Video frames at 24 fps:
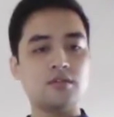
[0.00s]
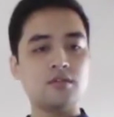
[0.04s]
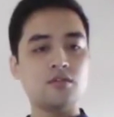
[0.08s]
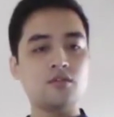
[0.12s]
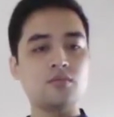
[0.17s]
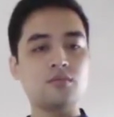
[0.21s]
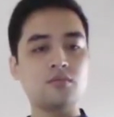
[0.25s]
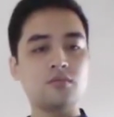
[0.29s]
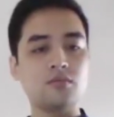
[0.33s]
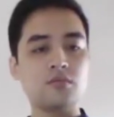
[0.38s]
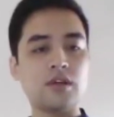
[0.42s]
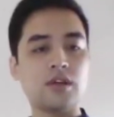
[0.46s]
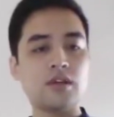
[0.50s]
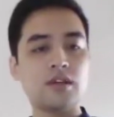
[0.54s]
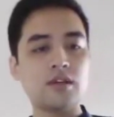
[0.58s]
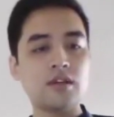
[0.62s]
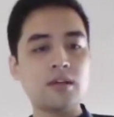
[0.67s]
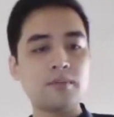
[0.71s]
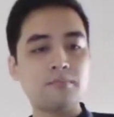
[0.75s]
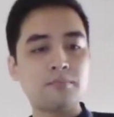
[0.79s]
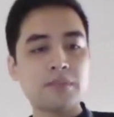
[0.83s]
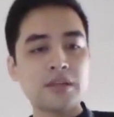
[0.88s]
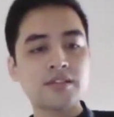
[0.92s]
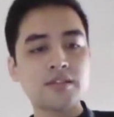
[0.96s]
uh,
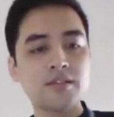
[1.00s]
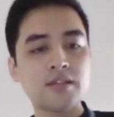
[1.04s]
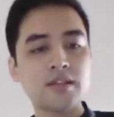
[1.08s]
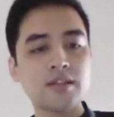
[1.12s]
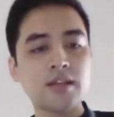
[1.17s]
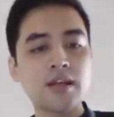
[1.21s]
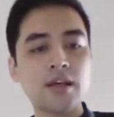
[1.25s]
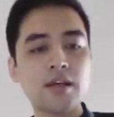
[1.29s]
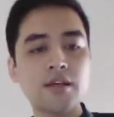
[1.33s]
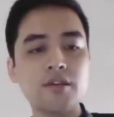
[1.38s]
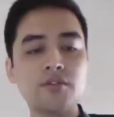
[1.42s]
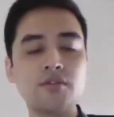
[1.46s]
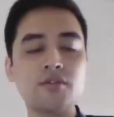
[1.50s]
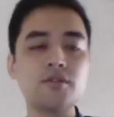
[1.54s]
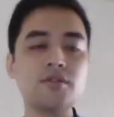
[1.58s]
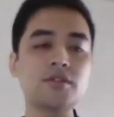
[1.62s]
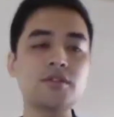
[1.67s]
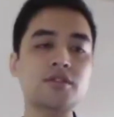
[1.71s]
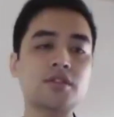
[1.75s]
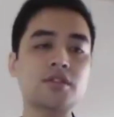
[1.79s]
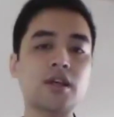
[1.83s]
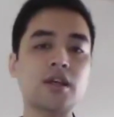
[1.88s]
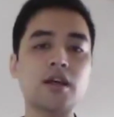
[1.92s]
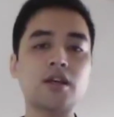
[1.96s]
lampas na tayo dun
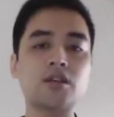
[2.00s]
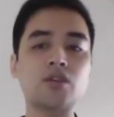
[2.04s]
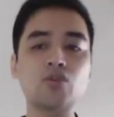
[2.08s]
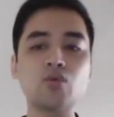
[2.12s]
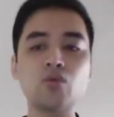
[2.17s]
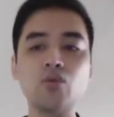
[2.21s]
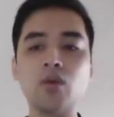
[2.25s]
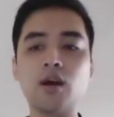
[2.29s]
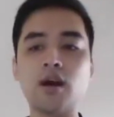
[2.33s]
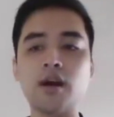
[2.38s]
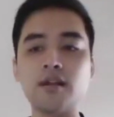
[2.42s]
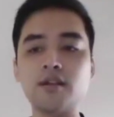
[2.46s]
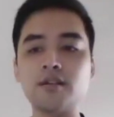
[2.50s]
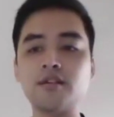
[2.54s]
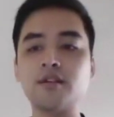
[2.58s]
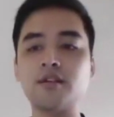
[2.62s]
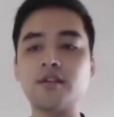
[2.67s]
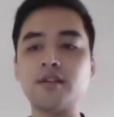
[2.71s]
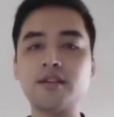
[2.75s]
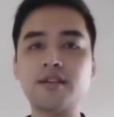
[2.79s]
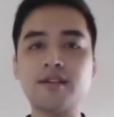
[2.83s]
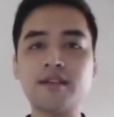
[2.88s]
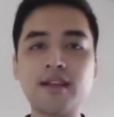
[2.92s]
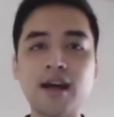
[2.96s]
sa
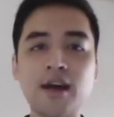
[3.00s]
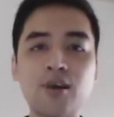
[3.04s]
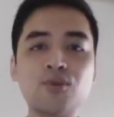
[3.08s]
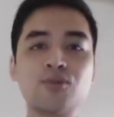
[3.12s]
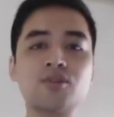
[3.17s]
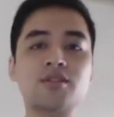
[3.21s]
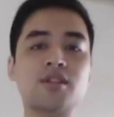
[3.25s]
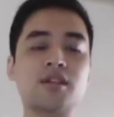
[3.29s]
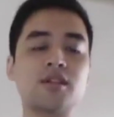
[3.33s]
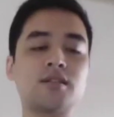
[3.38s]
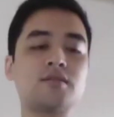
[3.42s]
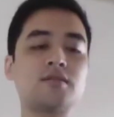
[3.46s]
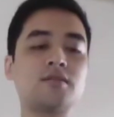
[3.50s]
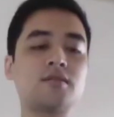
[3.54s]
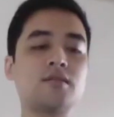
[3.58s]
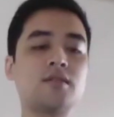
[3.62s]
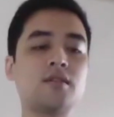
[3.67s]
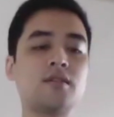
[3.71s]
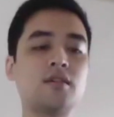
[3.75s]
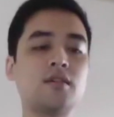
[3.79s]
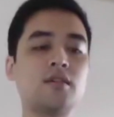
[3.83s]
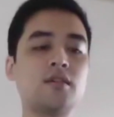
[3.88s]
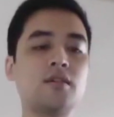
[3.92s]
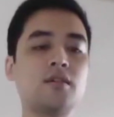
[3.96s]
200,000
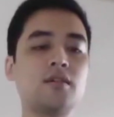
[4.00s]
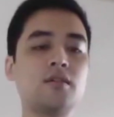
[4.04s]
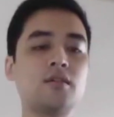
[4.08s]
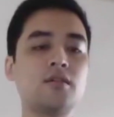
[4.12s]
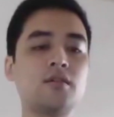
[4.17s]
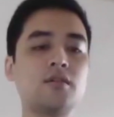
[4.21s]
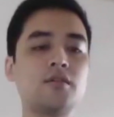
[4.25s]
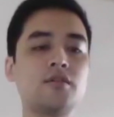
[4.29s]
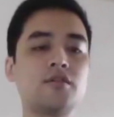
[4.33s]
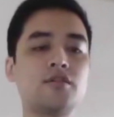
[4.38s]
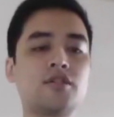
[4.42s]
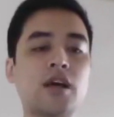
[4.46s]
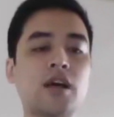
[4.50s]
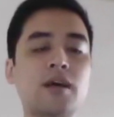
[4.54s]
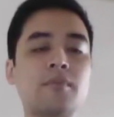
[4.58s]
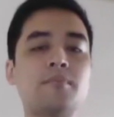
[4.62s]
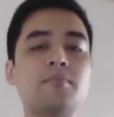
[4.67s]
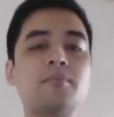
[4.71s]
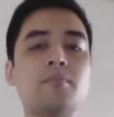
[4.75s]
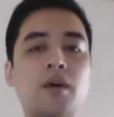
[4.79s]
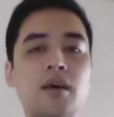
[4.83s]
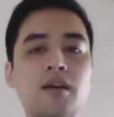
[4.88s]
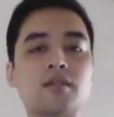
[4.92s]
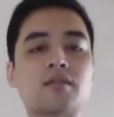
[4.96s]
job
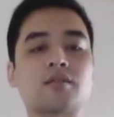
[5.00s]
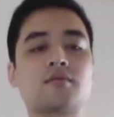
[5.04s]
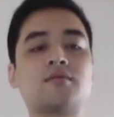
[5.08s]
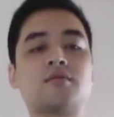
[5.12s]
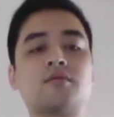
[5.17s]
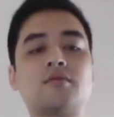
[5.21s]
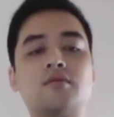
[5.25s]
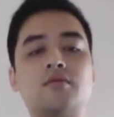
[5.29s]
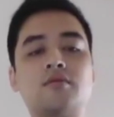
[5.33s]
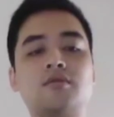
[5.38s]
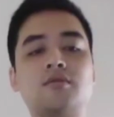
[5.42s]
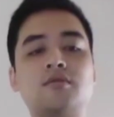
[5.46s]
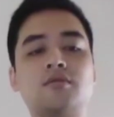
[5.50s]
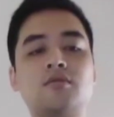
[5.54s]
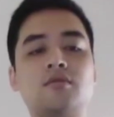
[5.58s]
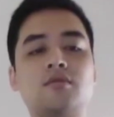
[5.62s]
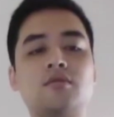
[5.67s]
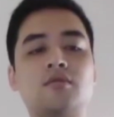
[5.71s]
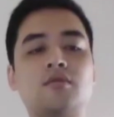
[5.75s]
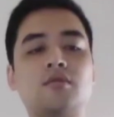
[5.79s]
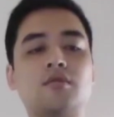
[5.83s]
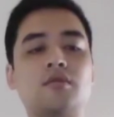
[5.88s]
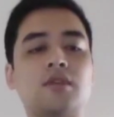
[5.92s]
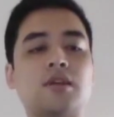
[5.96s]
mark.
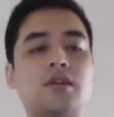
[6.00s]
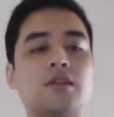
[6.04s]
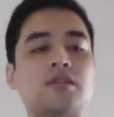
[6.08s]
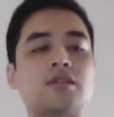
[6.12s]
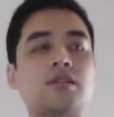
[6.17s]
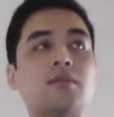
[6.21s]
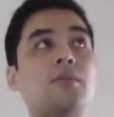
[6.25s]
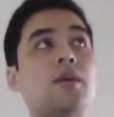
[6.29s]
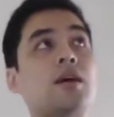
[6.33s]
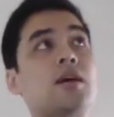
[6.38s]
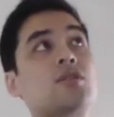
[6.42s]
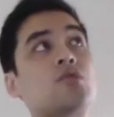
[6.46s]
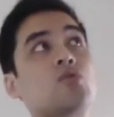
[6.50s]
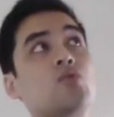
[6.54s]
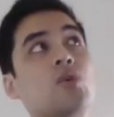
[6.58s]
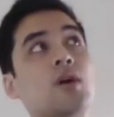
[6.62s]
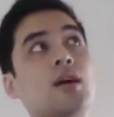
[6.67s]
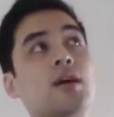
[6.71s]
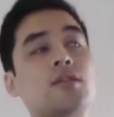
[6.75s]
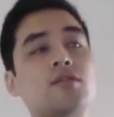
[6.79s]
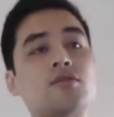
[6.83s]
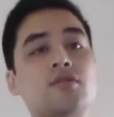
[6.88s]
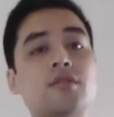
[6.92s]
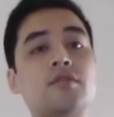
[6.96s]
Nasa mga
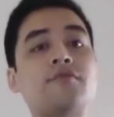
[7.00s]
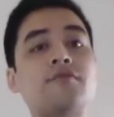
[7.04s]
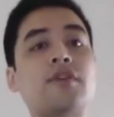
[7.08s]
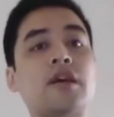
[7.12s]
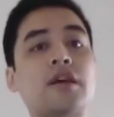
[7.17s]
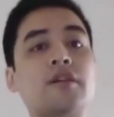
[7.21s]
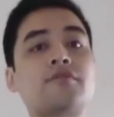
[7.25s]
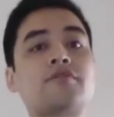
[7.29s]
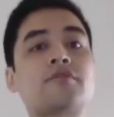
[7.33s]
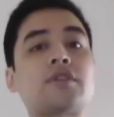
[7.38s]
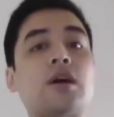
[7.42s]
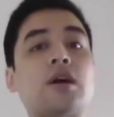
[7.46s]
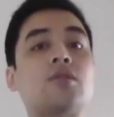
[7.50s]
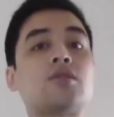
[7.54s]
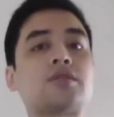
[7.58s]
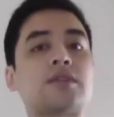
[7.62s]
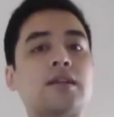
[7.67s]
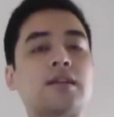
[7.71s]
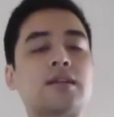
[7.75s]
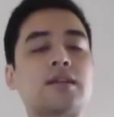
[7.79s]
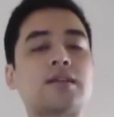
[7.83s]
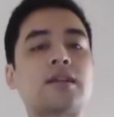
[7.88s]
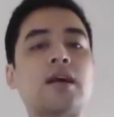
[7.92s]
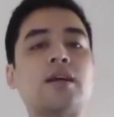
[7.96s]

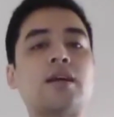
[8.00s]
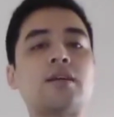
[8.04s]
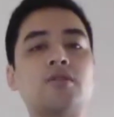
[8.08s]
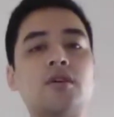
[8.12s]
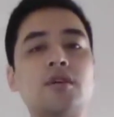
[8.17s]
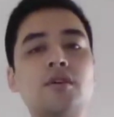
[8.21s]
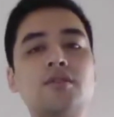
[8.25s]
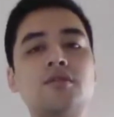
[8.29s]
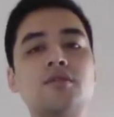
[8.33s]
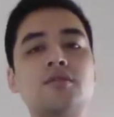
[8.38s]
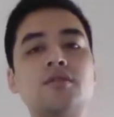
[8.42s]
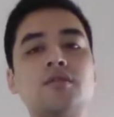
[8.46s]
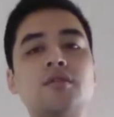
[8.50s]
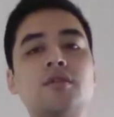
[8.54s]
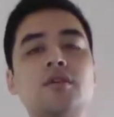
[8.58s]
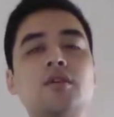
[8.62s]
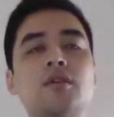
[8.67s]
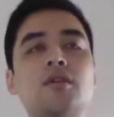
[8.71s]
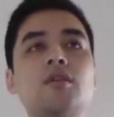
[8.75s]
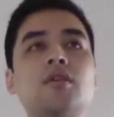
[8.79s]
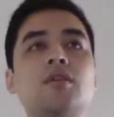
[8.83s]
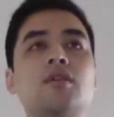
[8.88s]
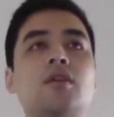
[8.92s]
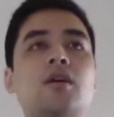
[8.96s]
205,000 na tayo ngayon.
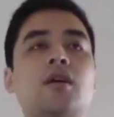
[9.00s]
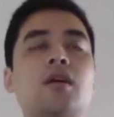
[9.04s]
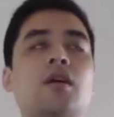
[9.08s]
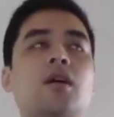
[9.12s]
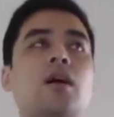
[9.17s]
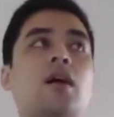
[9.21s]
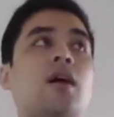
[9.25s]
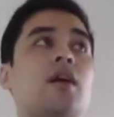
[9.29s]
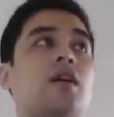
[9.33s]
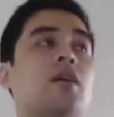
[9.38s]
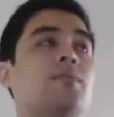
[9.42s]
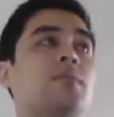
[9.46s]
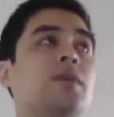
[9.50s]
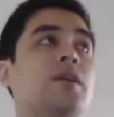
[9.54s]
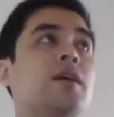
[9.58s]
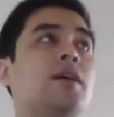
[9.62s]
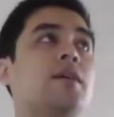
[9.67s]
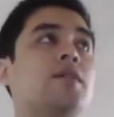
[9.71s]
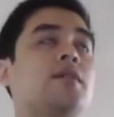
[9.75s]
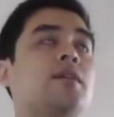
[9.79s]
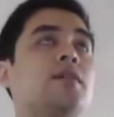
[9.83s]
Uh, karamihan